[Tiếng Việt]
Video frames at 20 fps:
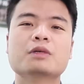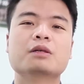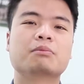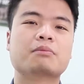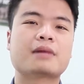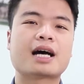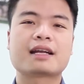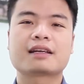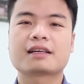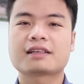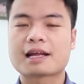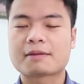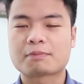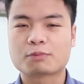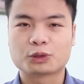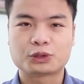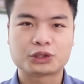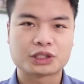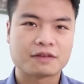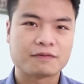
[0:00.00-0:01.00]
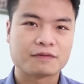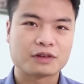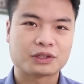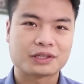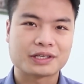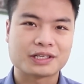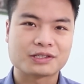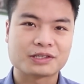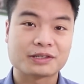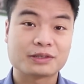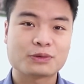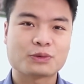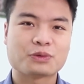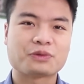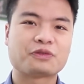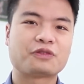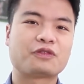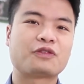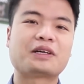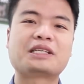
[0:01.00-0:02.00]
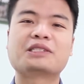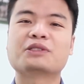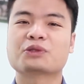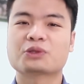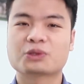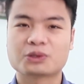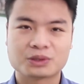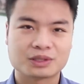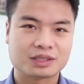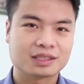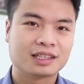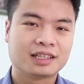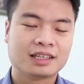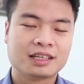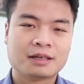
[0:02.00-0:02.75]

Chúc mừng bạn đã đặt một chân vào thế giới của friend zones.